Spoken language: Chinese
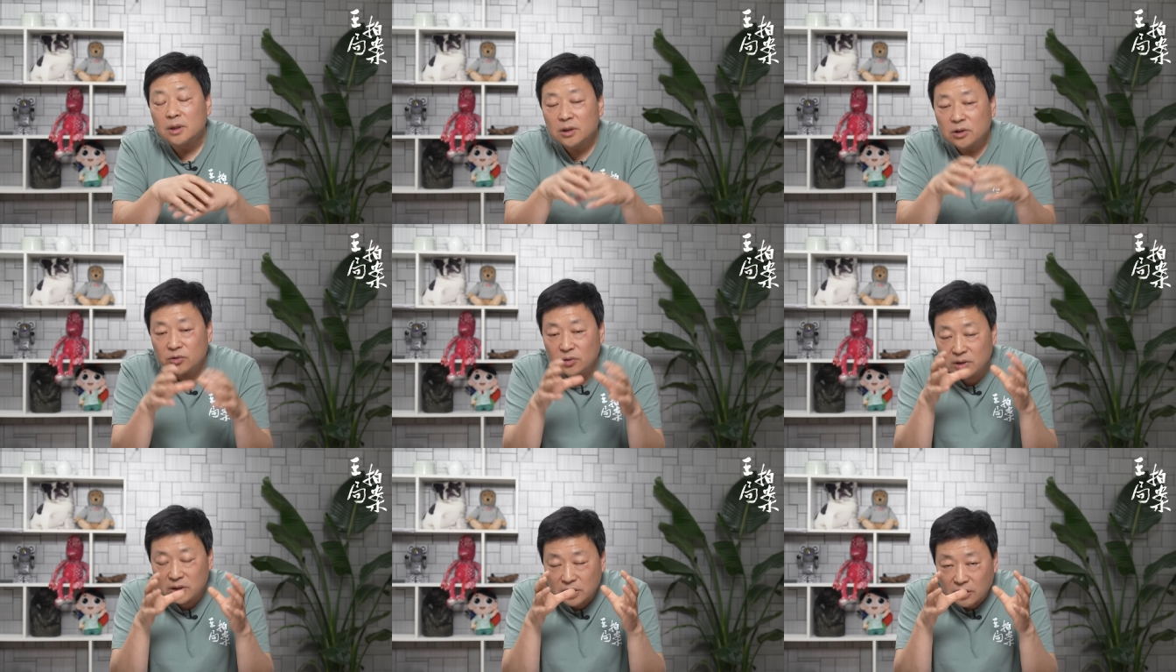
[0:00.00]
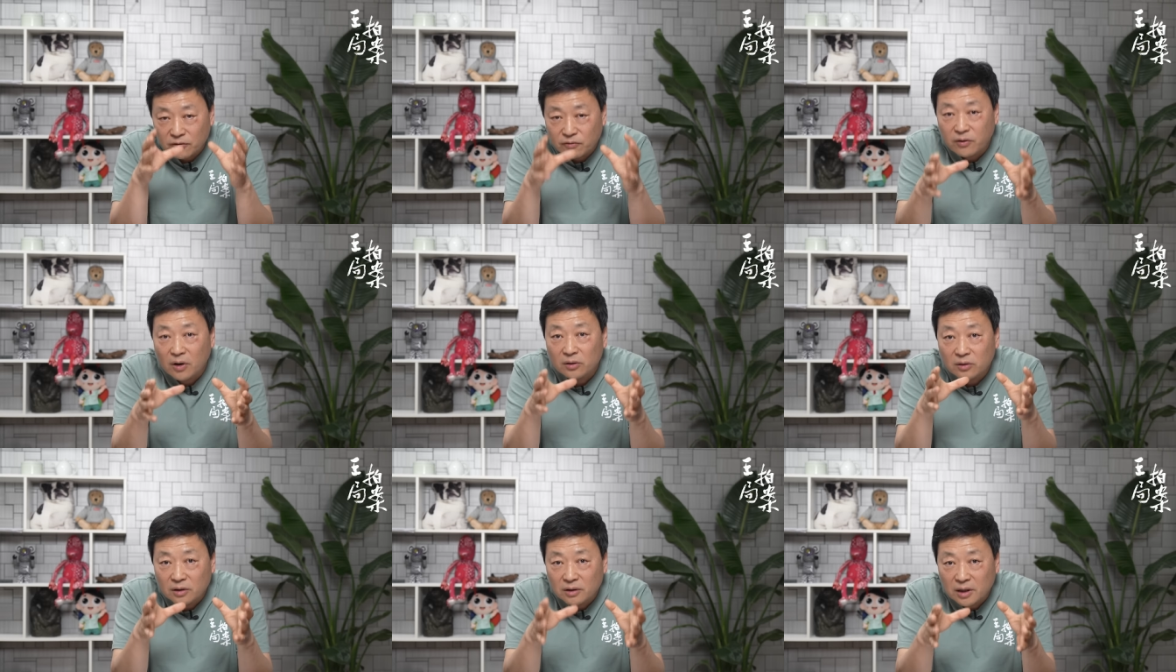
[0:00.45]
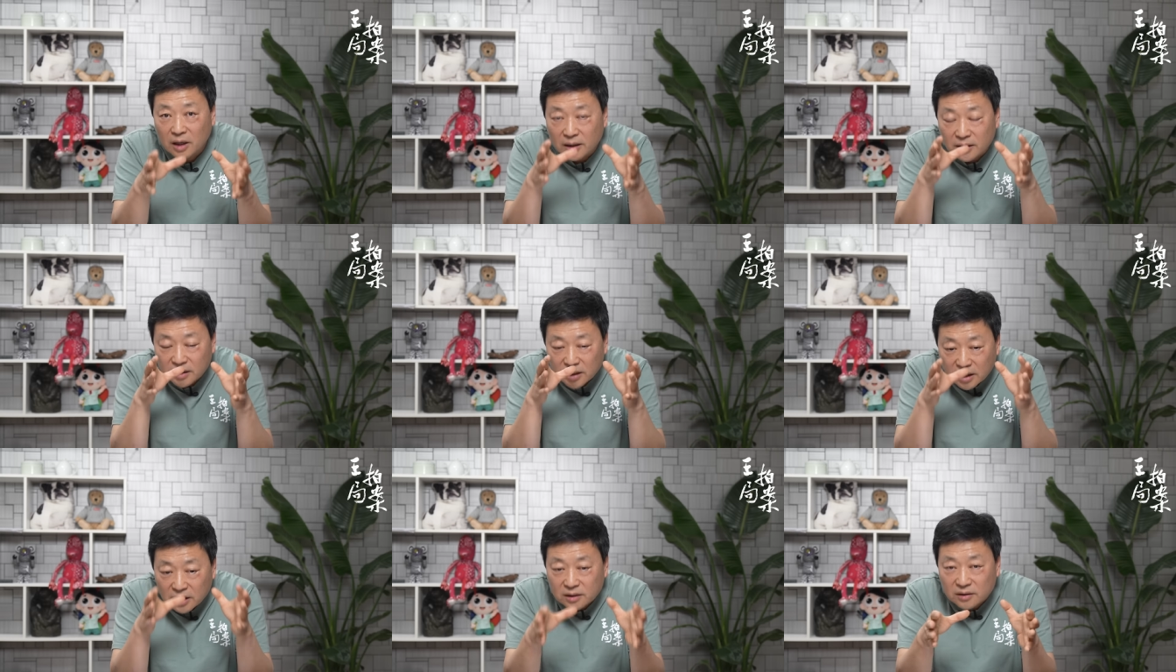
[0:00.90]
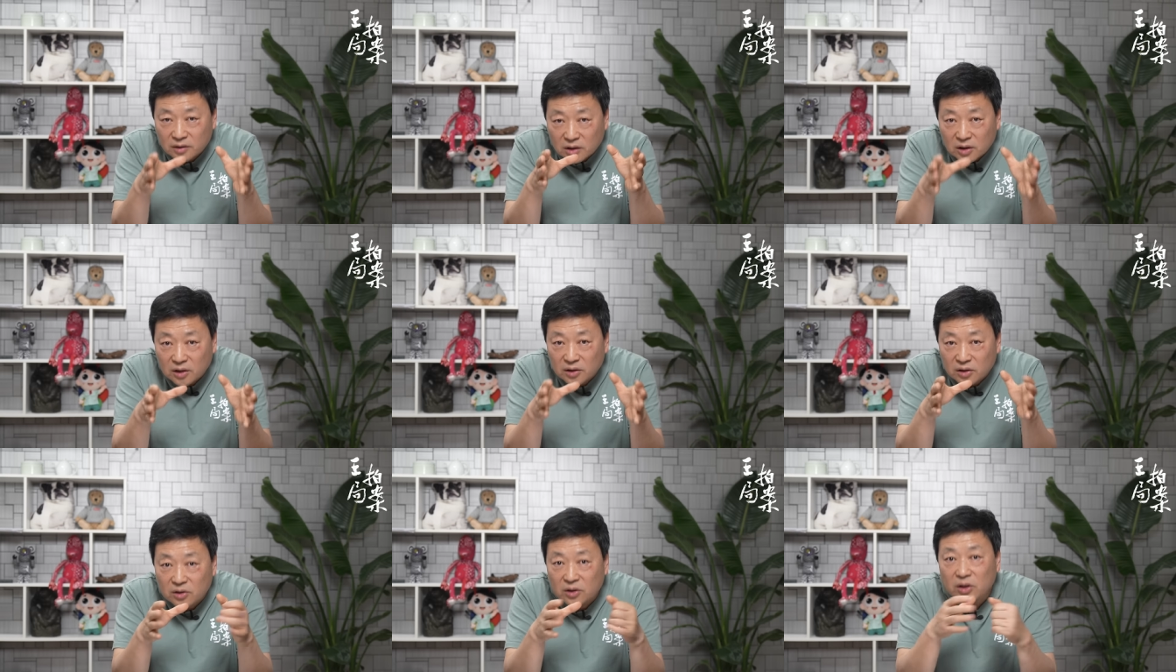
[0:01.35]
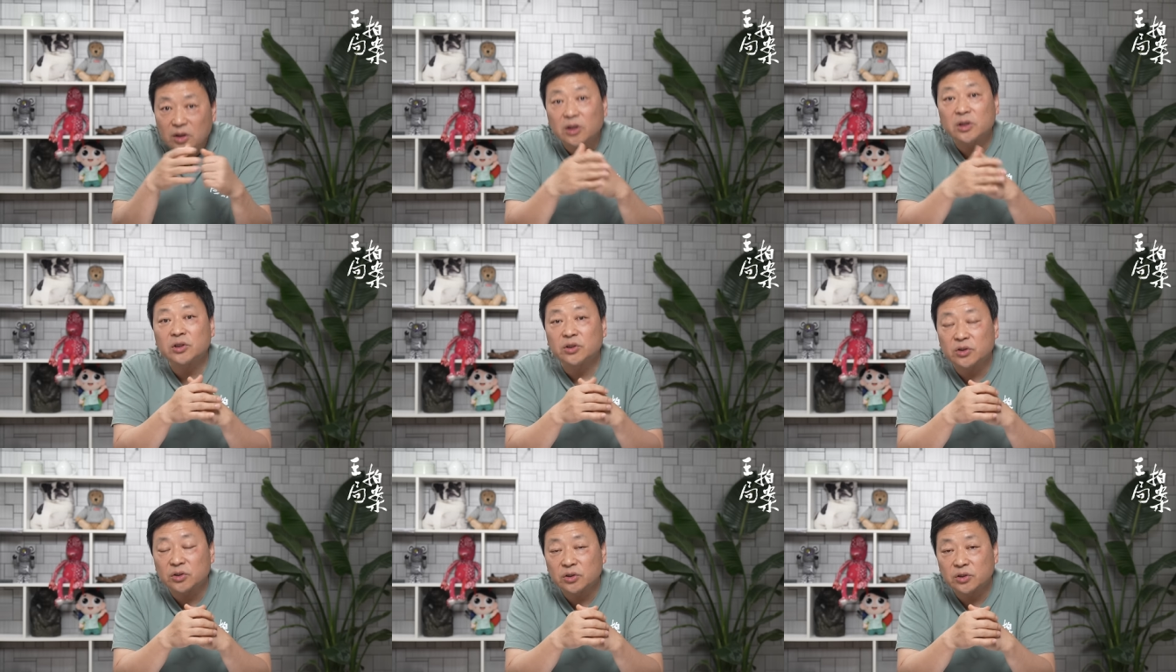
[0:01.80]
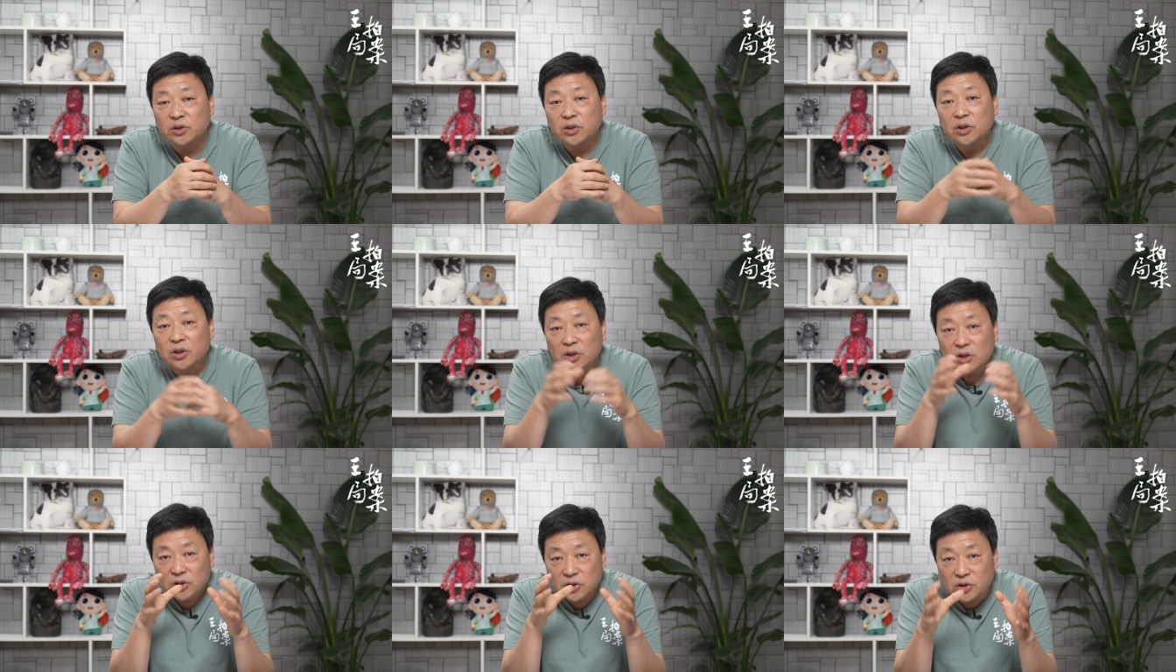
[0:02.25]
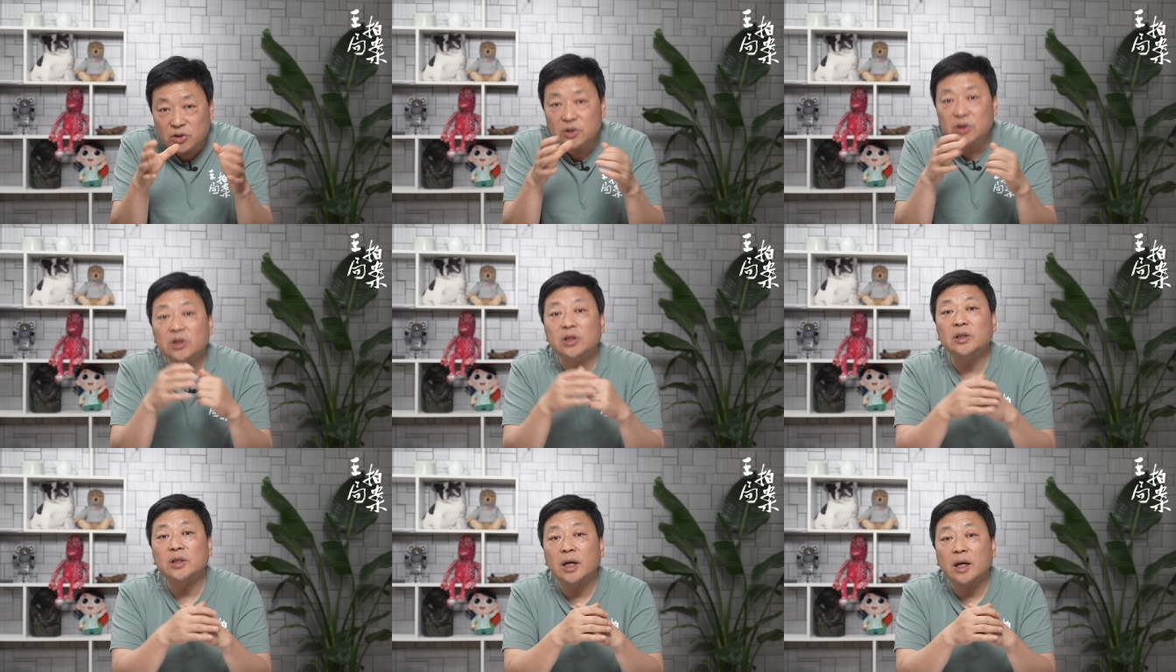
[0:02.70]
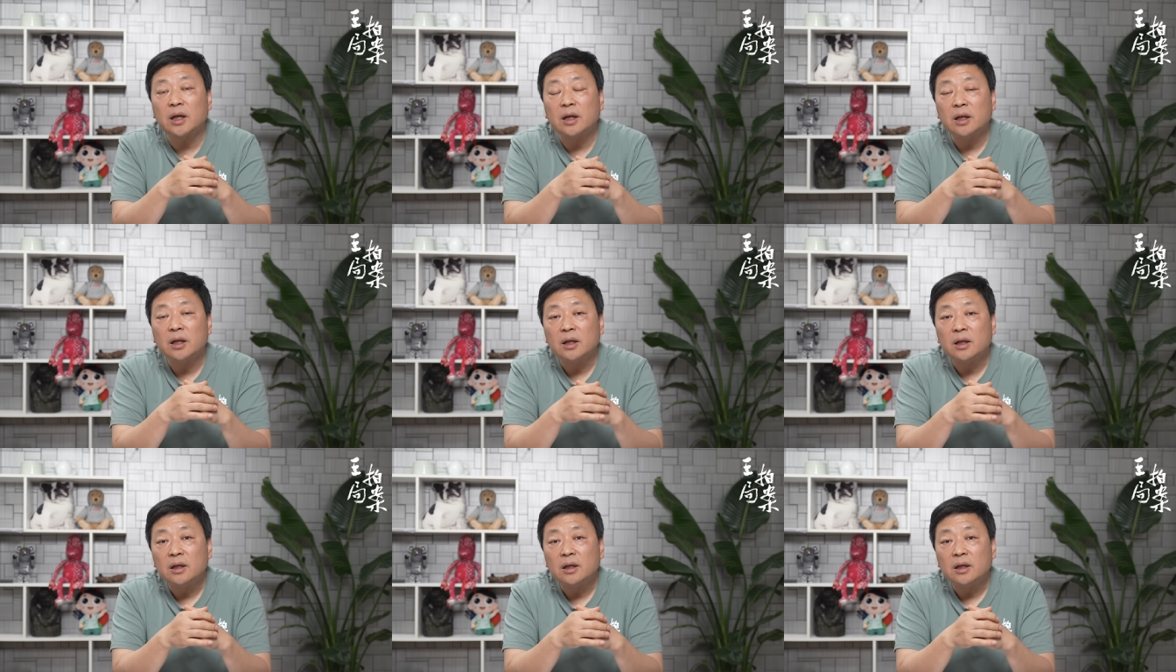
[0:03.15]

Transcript: 所以你要放到他那个特定的历史时期内，